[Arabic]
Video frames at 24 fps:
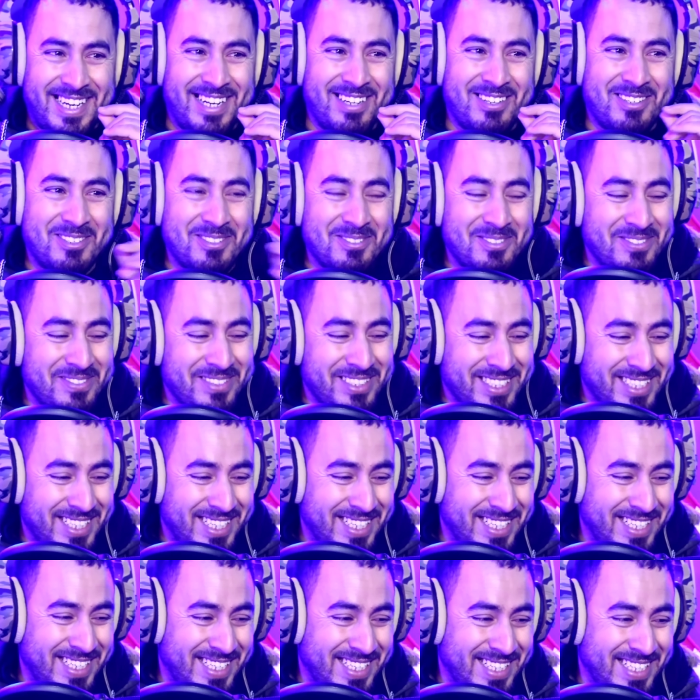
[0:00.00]
راكم
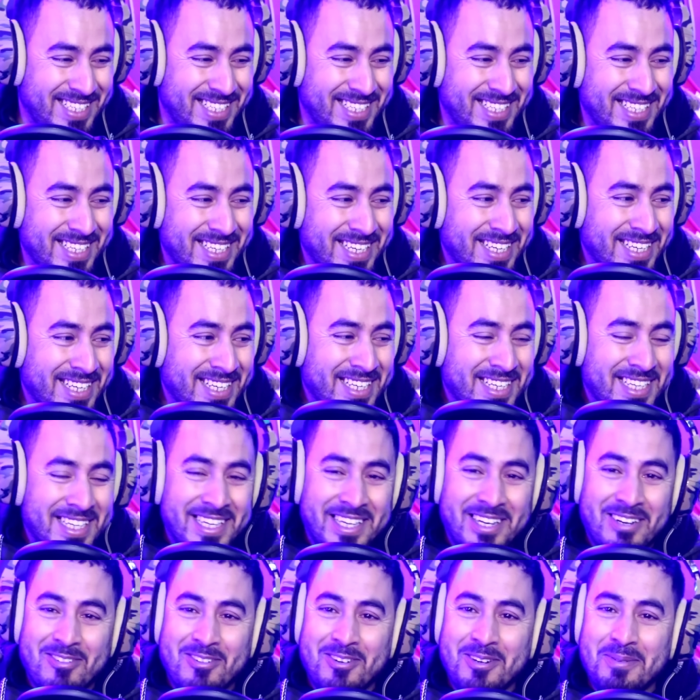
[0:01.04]

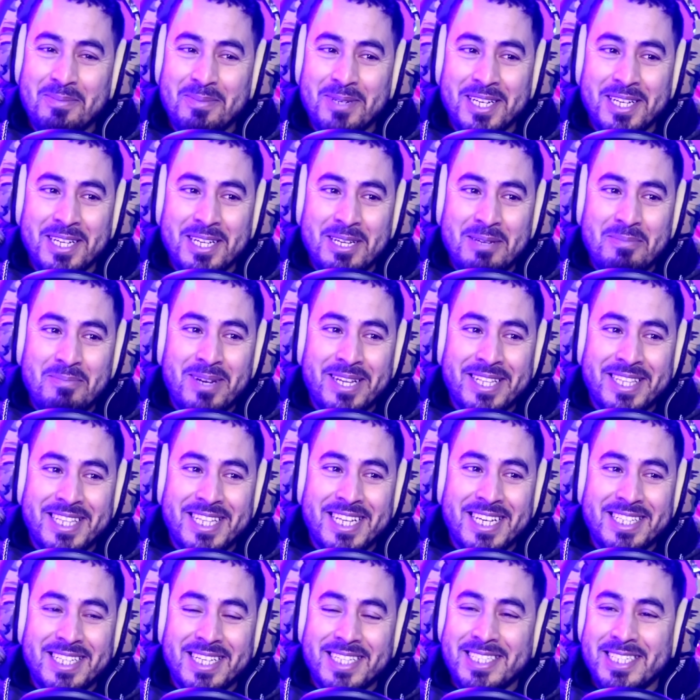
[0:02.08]
راكم
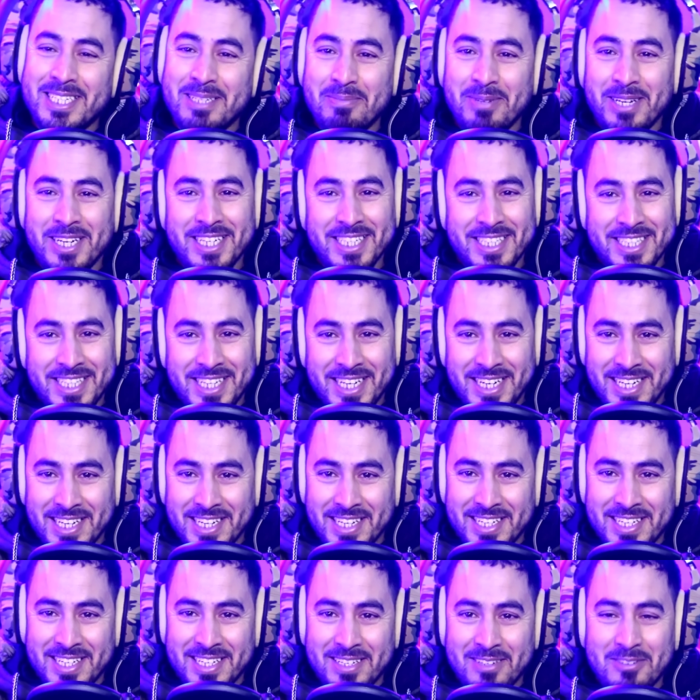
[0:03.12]
ماده دسمه
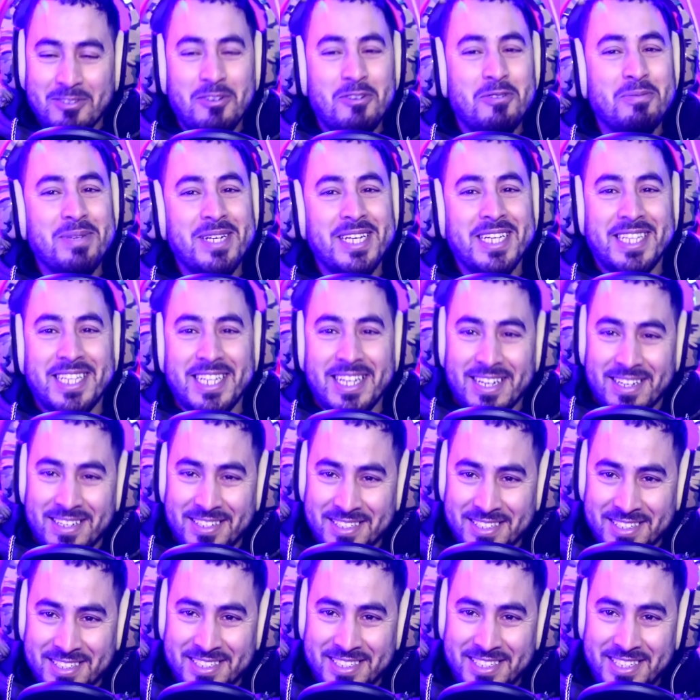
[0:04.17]
للضحك كوميديا
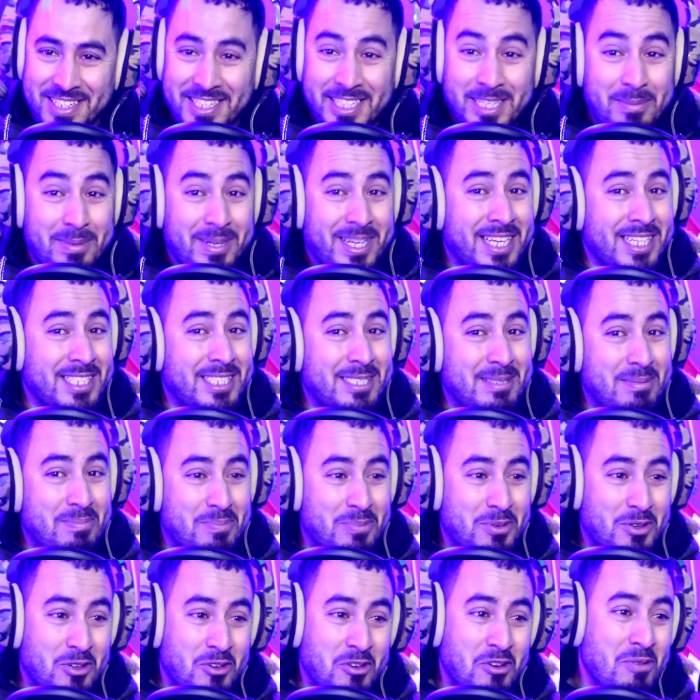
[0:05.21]
حنا ما
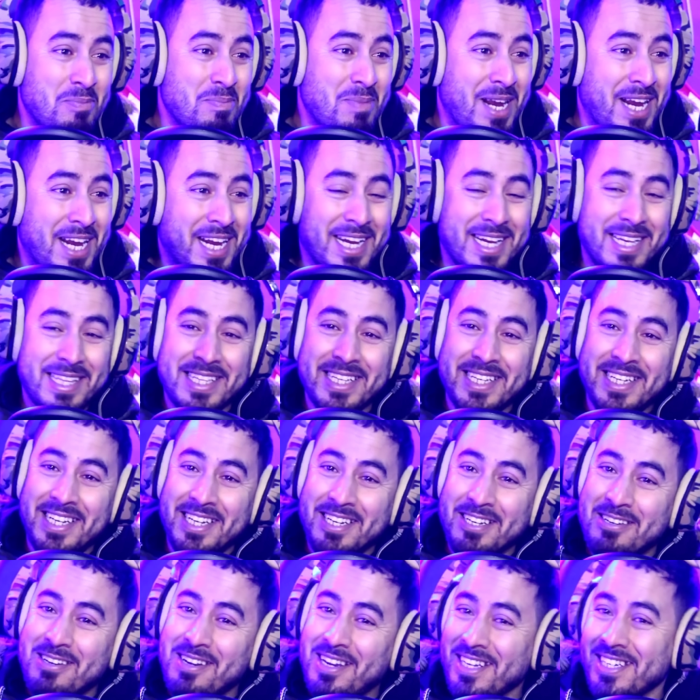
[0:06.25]
كنسبوكم ما حاقدين
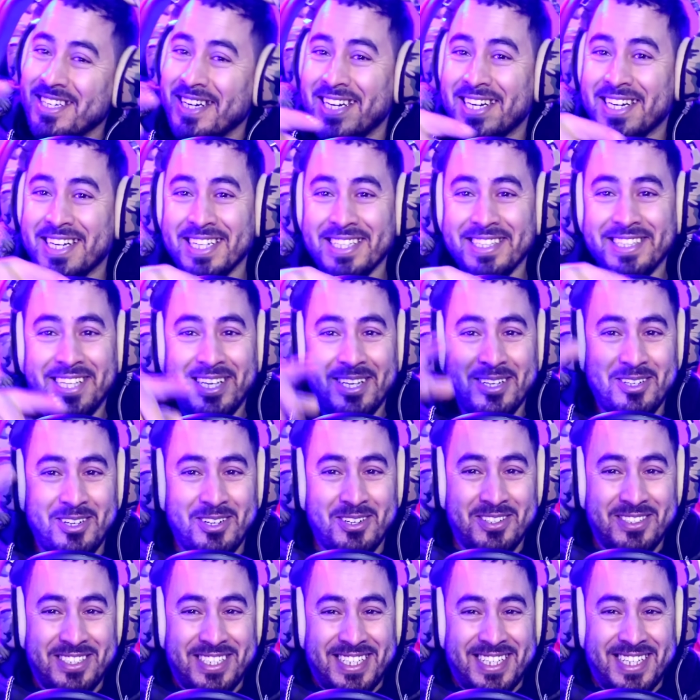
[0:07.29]
عليكم حنا غير
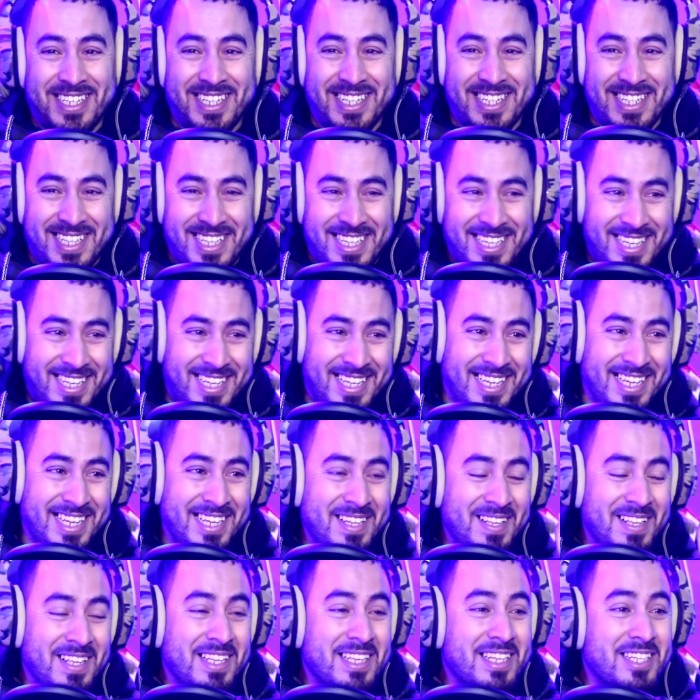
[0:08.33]
كنضحكوا
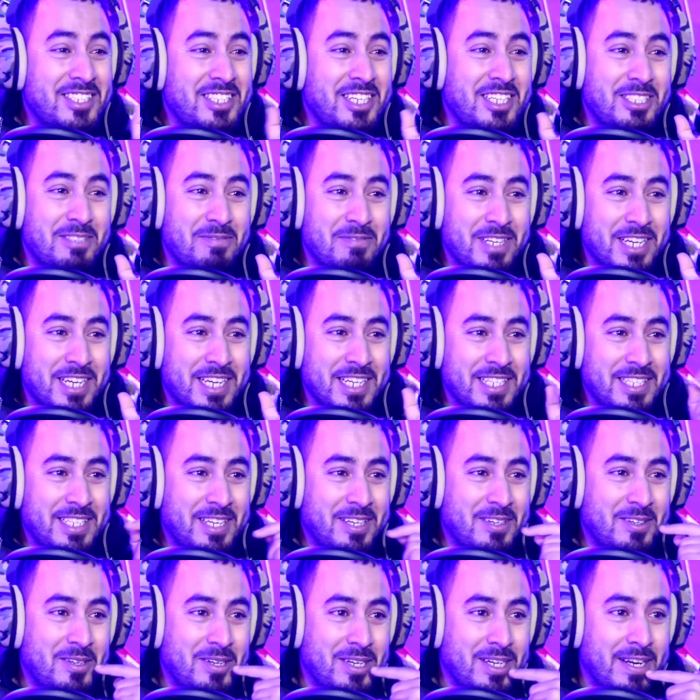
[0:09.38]
داكشي شفنا
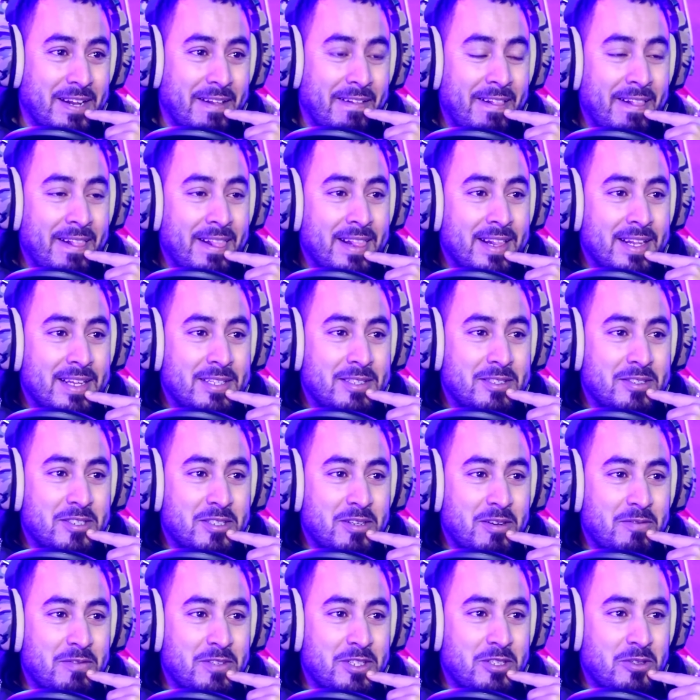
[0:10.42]
كنضحكوا عليه
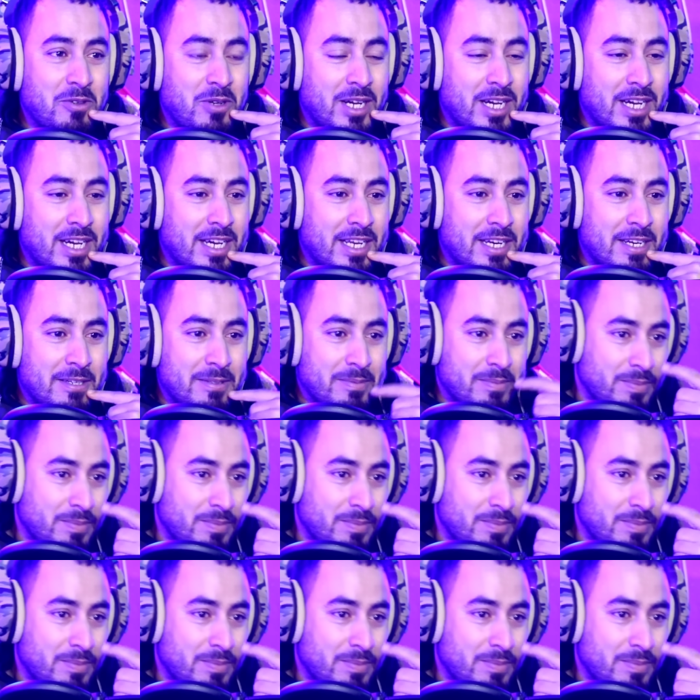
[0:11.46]
ندوزو لفيديو اخر